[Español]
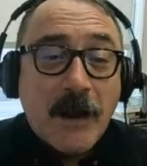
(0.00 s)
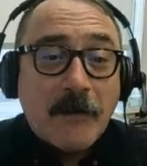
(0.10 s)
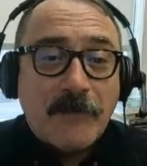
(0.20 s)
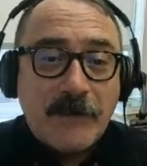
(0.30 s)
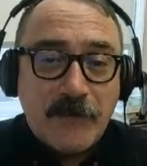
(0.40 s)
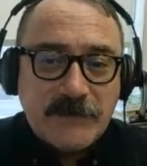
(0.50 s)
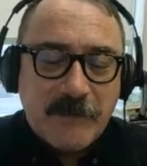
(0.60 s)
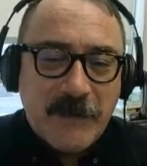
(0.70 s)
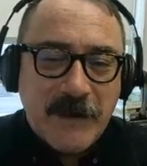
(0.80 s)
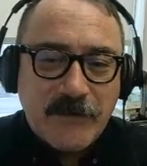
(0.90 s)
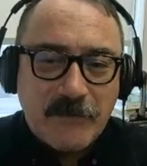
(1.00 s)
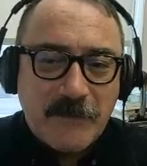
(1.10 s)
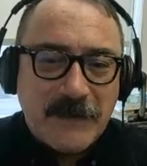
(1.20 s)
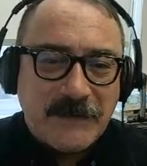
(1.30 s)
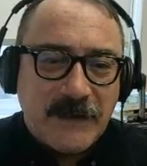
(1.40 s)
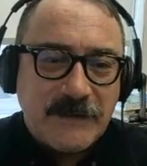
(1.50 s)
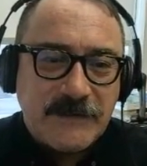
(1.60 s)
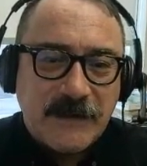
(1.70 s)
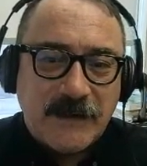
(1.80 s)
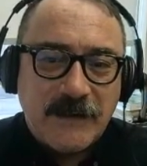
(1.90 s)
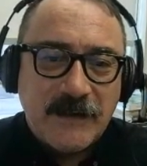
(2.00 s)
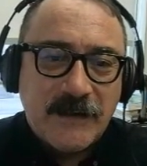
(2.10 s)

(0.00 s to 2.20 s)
fue nuestra primera norma ambiental en Chile.